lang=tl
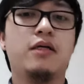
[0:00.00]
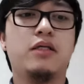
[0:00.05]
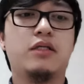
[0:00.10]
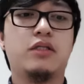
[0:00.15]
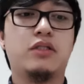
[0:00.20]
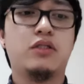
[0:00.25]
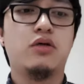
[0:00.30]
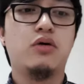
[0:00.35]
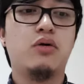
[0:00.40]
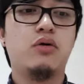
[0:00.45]

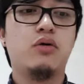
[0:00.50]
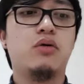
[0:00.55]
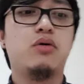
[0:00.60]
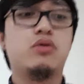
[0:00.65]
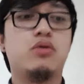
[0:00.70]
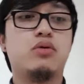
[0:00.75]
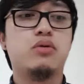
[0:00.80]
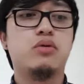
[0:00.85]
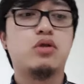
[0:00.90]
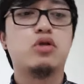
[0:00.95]
So,
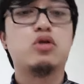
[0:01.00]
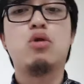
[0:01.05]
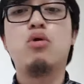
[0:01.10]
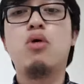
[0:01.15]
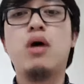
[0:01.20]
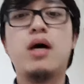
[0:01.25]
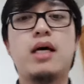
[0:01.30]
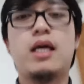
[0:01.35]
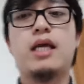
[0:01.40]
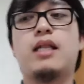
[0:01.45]

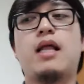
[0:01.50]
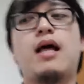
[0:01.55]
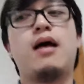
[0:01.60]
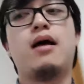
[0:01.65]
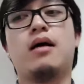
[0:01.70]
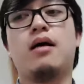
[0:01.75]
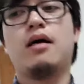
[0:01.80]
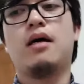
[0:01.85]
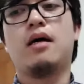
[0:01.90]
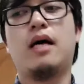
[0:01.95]
tutulungan
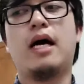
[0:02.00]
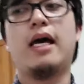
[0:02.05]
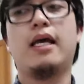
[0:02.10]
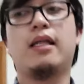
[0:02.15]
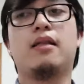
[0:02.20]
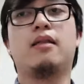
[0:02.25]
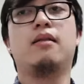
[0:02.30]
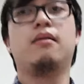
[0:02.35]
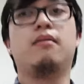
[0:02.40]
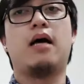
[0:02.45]
kita
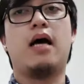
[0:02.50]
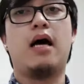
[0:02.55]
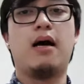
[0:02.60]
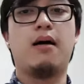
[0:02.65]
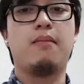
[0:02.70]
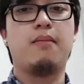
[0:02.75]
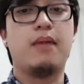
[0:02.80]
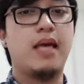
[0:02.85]
kahit uh,